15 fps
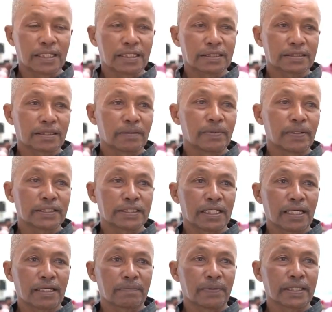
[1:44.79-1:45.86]
Dinas
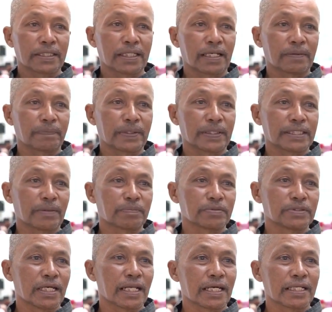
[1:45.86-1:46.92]
kebersihan bagian
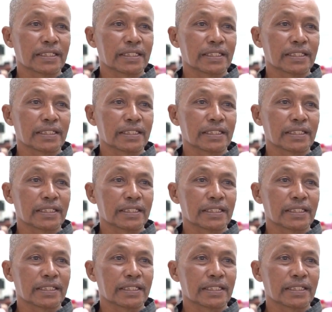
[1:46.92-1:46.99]
penyapu